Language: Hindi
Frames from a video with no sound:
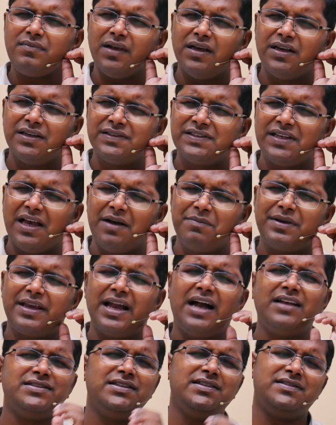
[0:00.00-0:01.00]
इससे हम
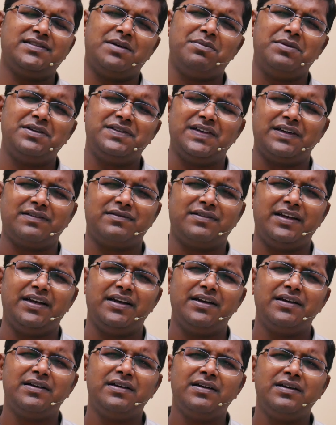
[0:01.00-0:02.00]
क्या चीज़ समझ सकते हैं
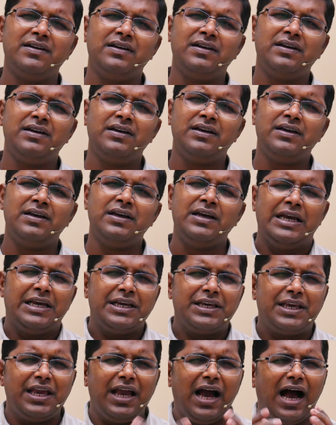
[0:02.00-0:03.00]

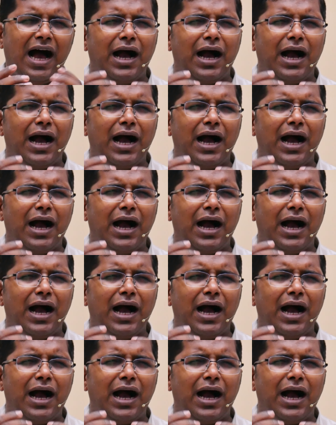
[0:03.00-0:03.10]
कि